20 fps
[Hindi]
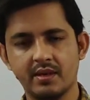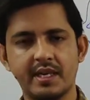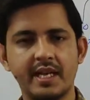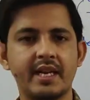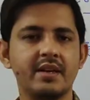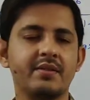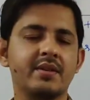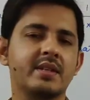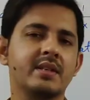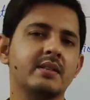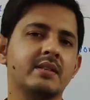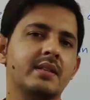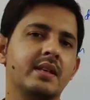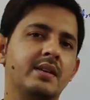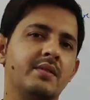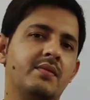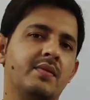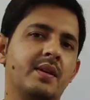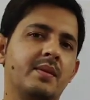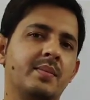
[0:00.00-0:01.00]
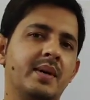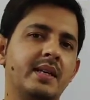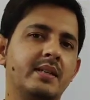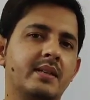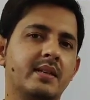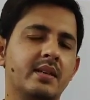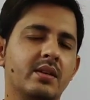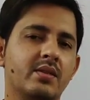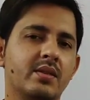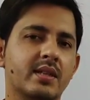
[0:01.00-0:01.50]
डेरिवेशन uh, हैं वन बाई
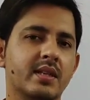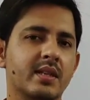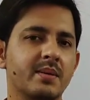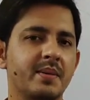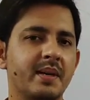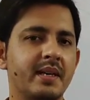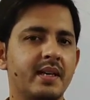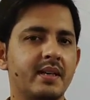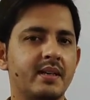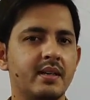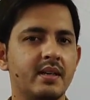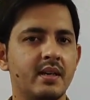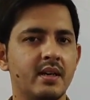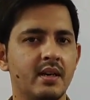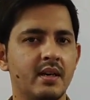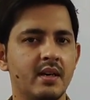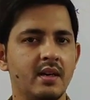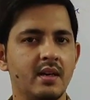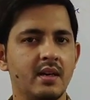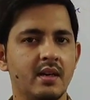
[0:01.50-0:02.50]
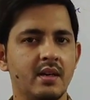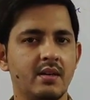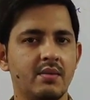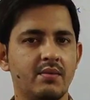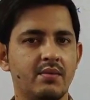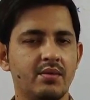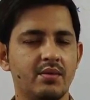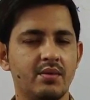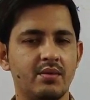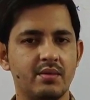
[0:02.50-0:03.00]
थ्री और थ्री बाई एट
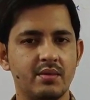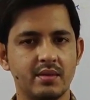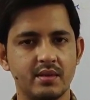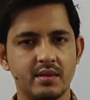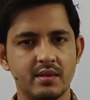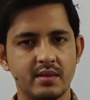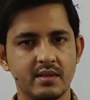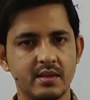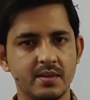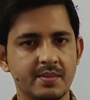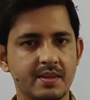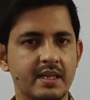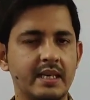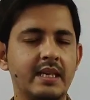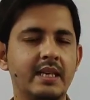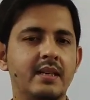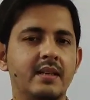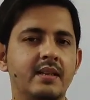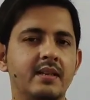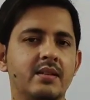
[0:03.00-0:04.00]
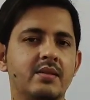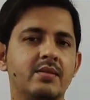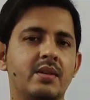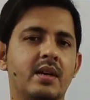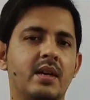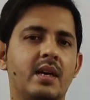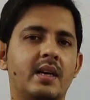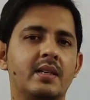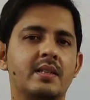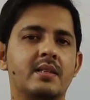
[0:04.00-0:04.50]
वो सब कर लिए हैं तो
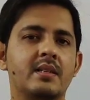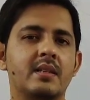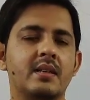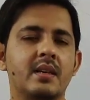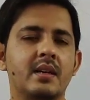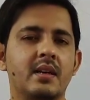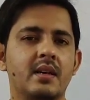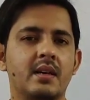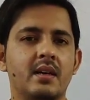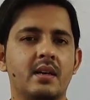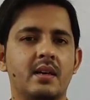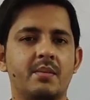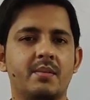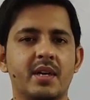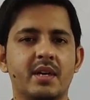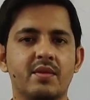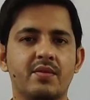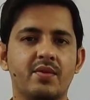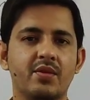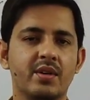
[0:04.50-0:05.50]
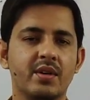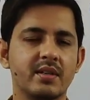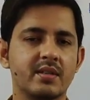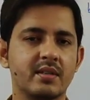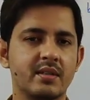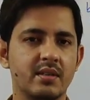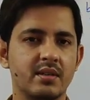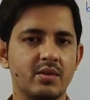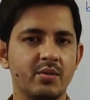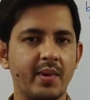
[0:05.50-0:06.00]
आज हमारा
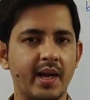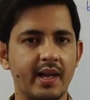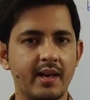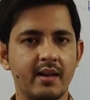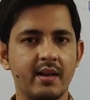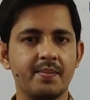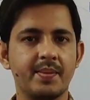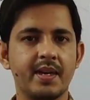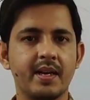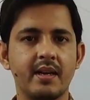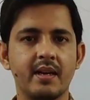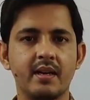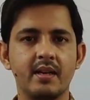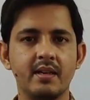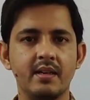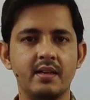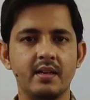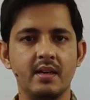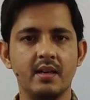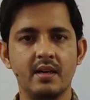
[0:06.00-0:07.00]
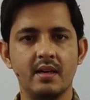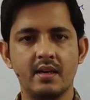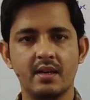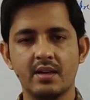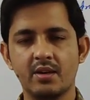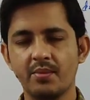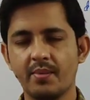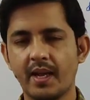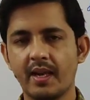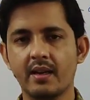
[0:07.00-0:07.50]
फोकस न्यूमेरिकल पर रहेगा एक
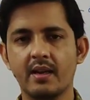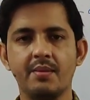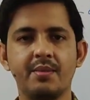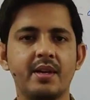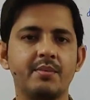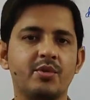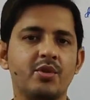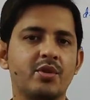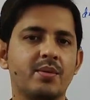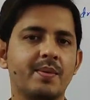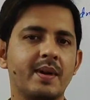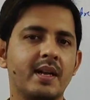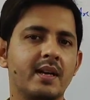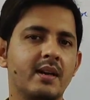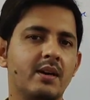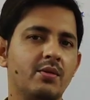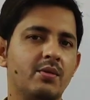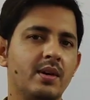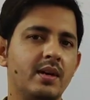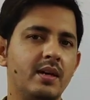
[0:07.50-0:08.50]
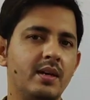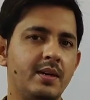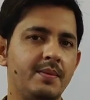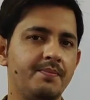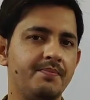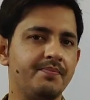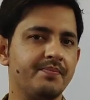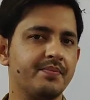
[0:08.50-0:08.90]
न्यूमेरिकल मैंने बोर्ड पर लिखा हुआ है